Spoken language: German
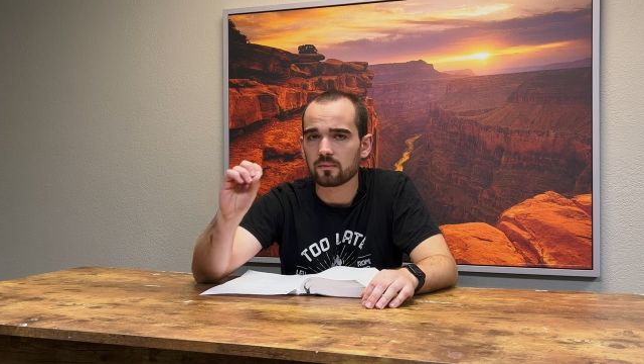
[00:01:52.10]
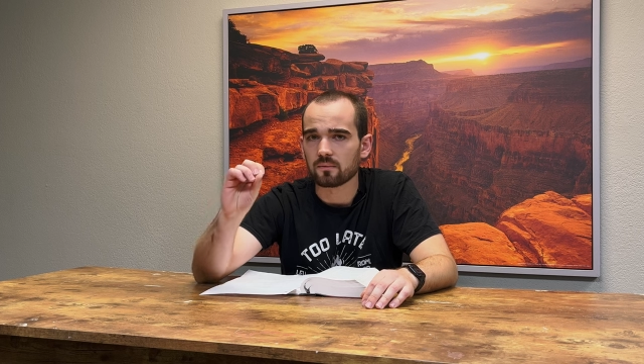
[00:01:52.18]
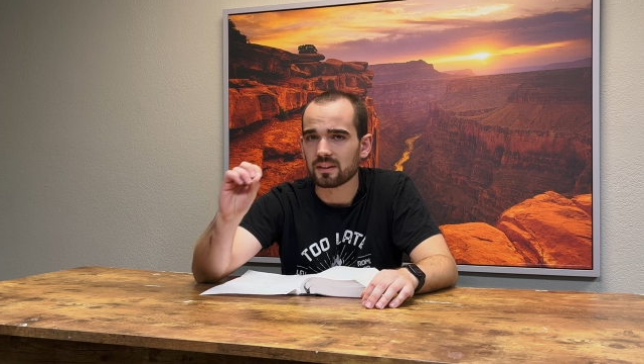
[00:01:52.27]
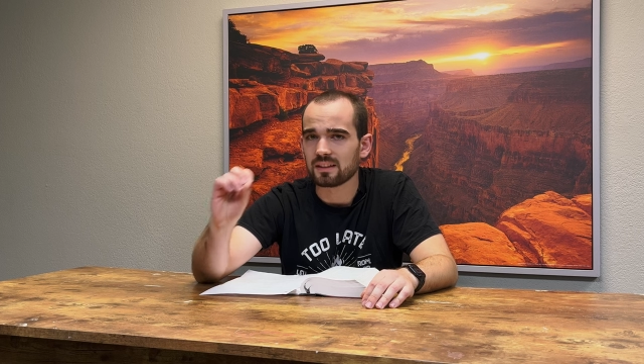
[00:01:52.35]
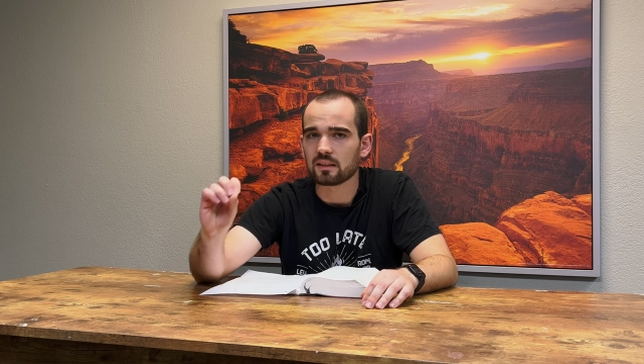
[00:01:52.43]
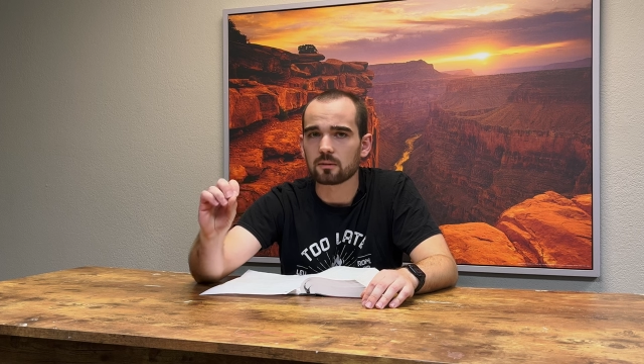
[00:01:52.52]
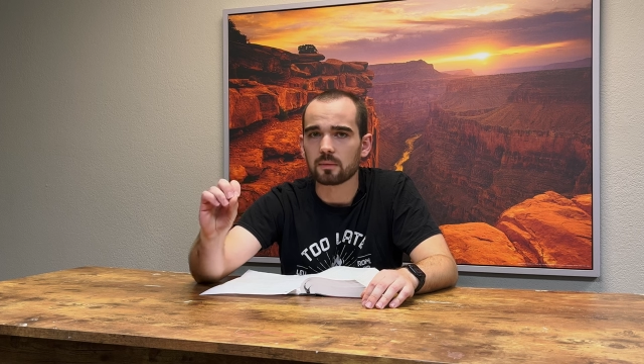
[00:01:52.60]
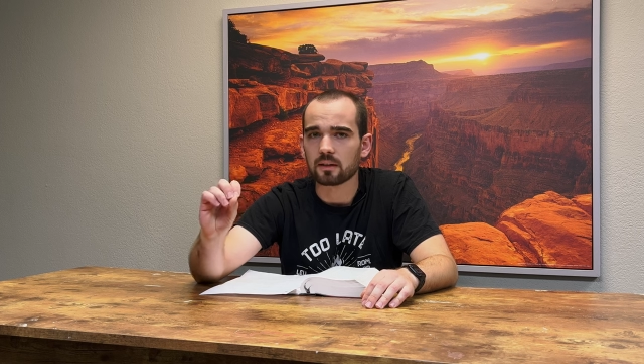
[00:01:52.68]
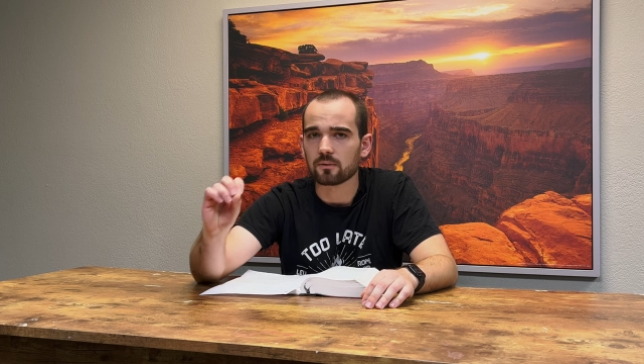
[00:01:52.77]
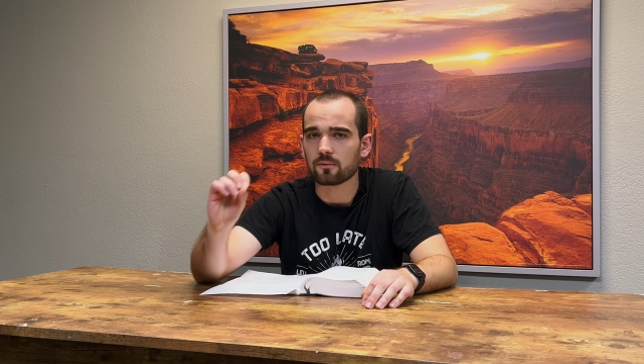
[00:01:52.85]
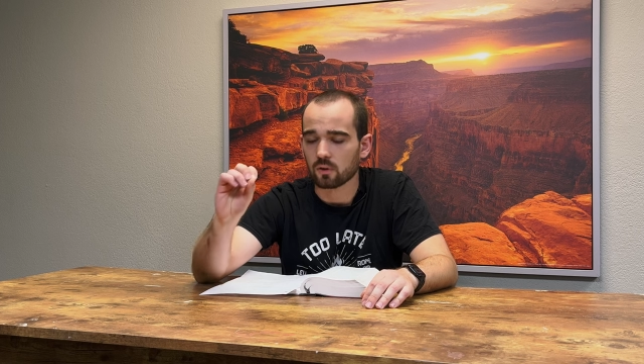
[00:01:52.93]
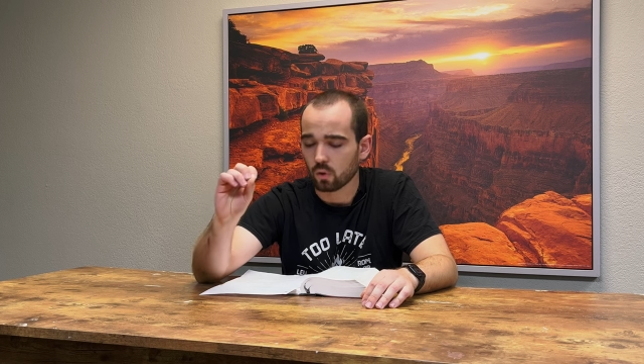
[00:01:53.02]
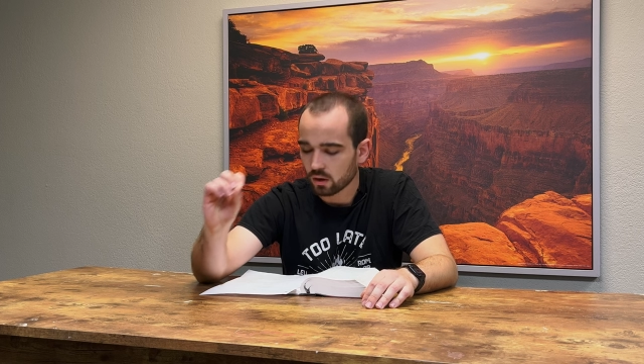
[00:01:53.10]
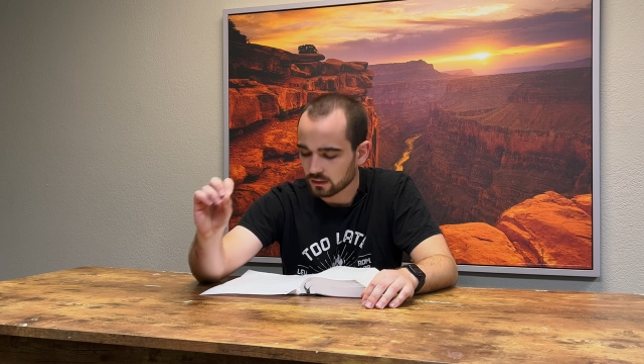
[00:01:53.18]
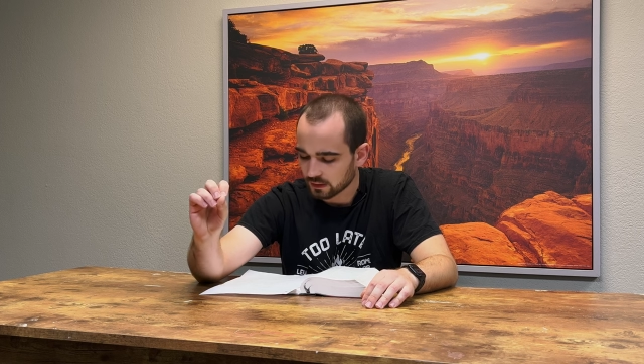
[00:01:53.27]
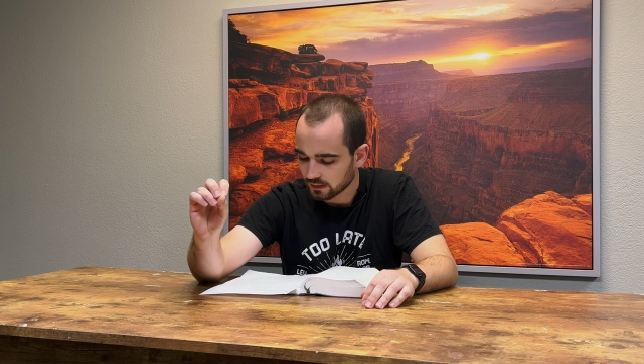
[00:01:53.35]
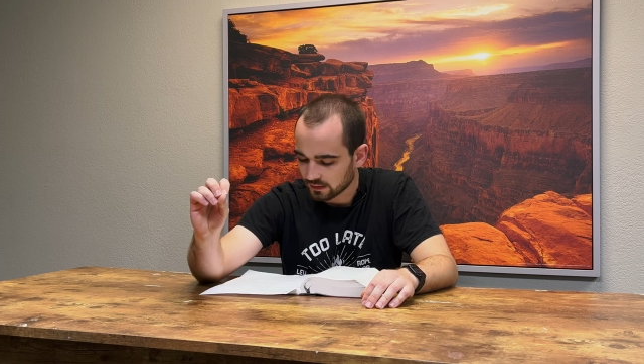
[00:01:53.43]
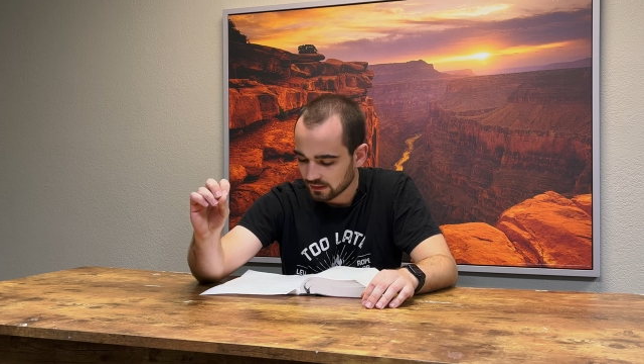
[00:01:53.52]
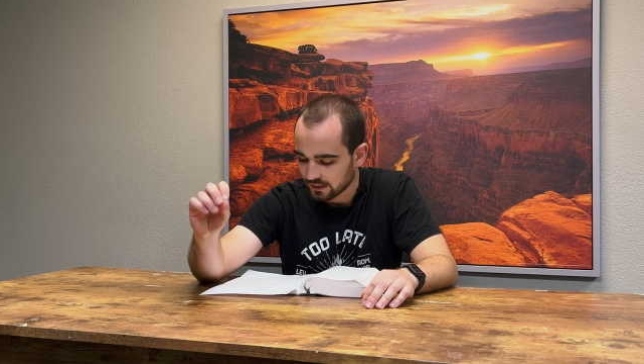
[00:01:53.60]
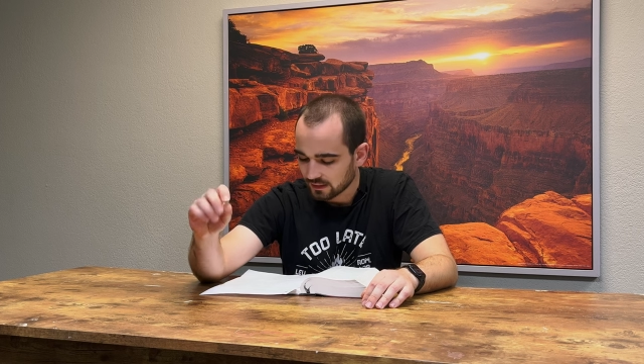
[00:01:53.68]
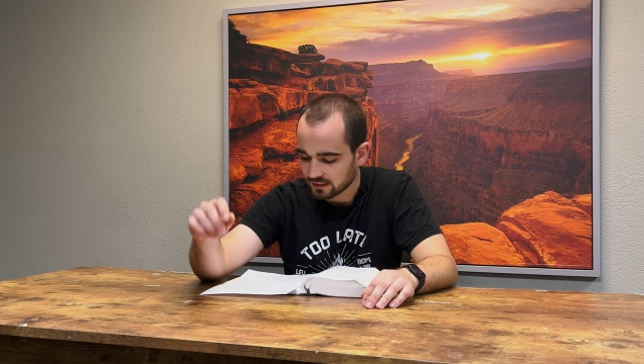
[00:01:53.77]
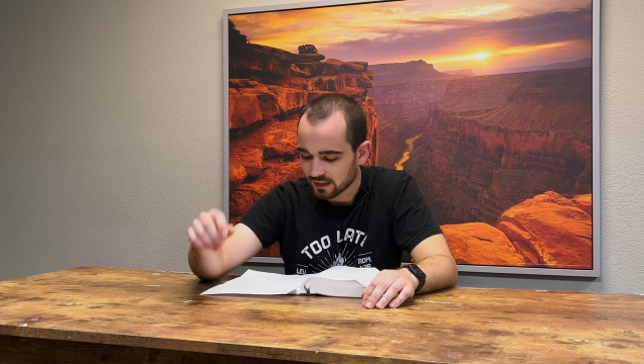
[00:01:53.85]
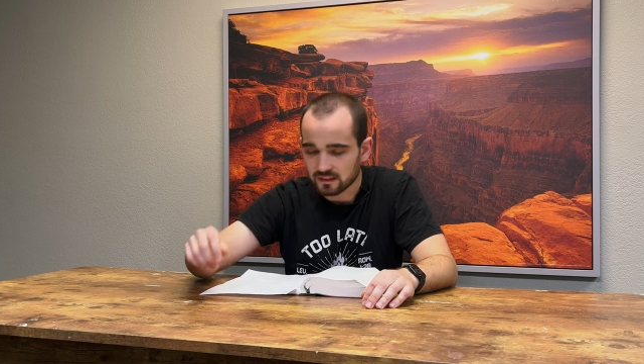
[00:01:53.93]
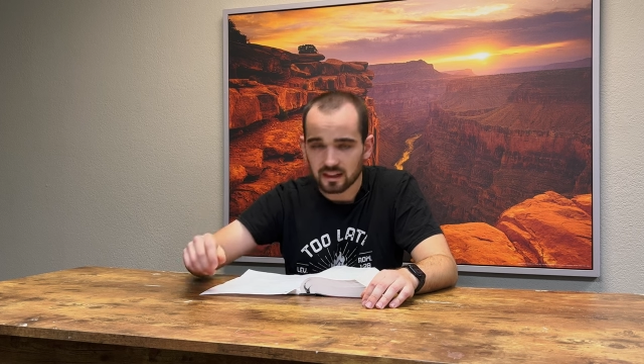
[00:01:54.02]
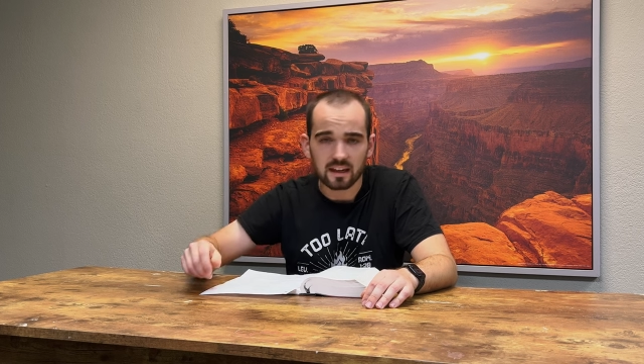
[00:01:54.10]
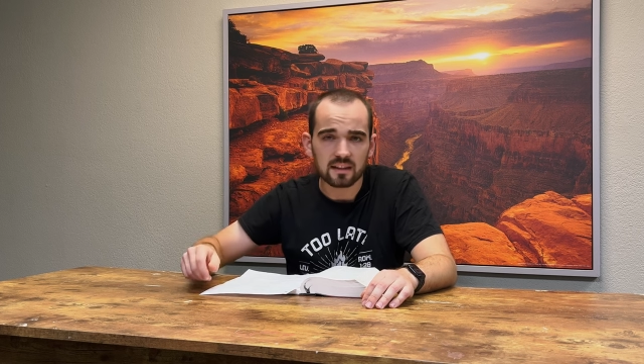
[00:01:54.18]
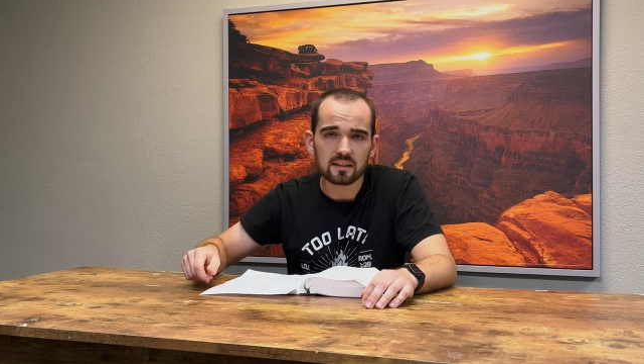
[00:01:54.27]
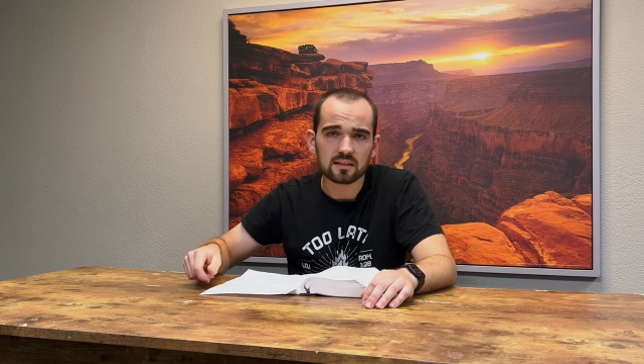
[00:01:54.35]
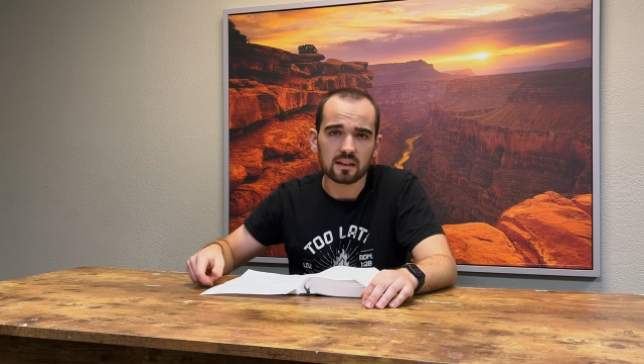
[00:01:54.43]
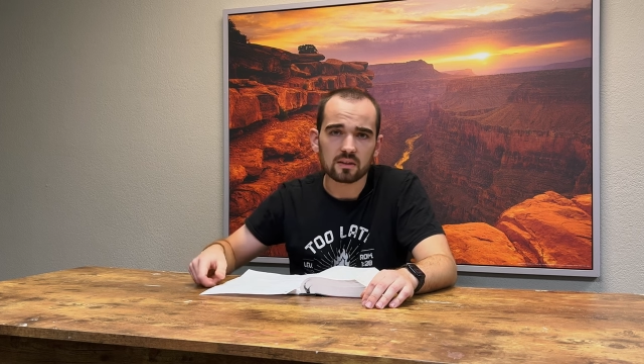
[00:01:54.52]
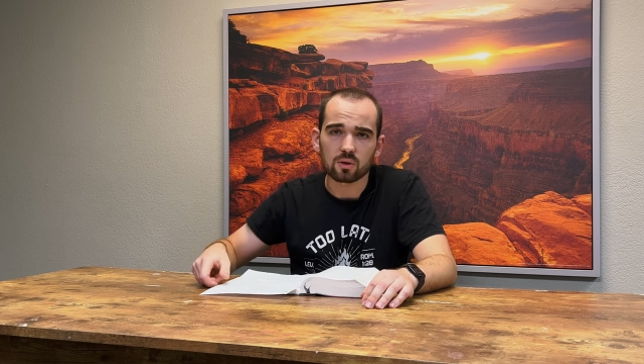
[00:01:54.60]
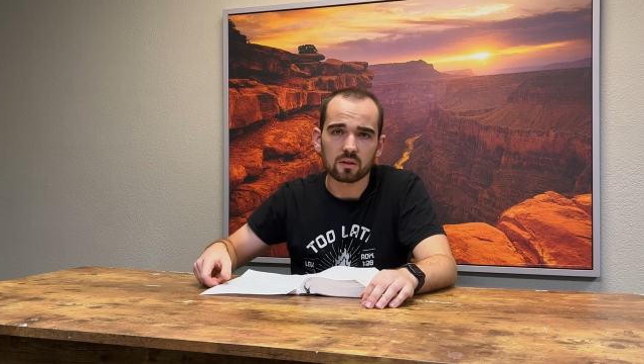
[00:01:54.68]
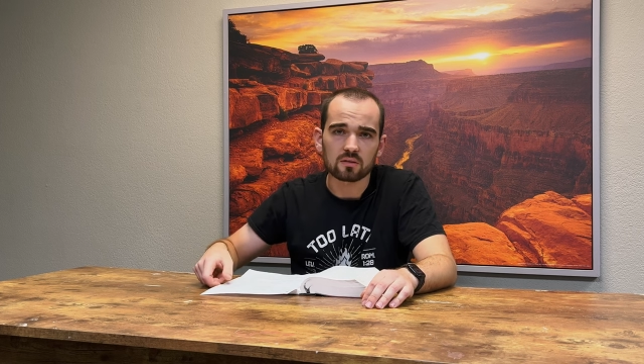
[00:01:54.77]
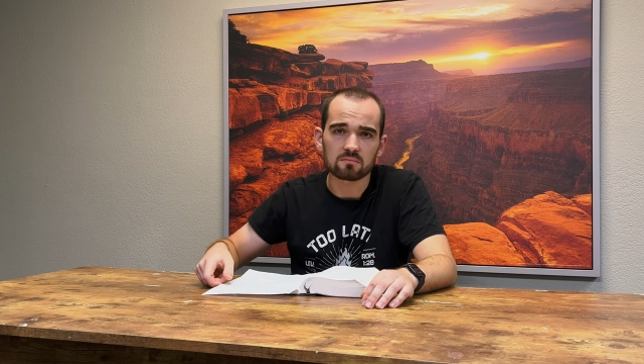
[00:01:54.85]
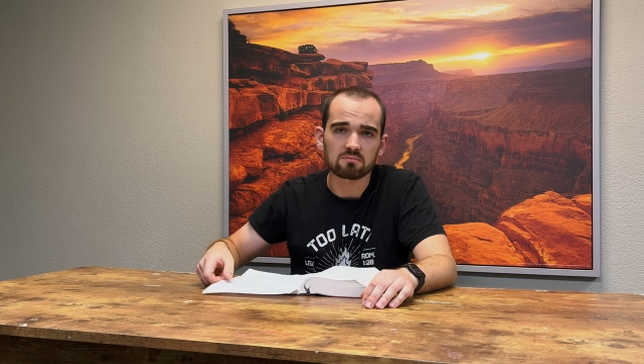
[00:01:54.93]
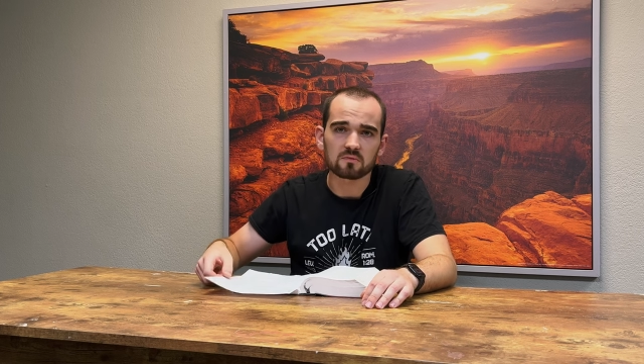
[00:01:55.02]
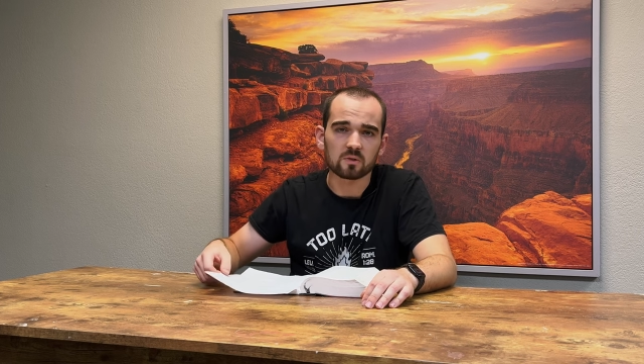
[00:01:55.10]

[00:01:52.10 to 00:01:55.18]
wenn dieser Mann verloren geht. Denn er hätte sein können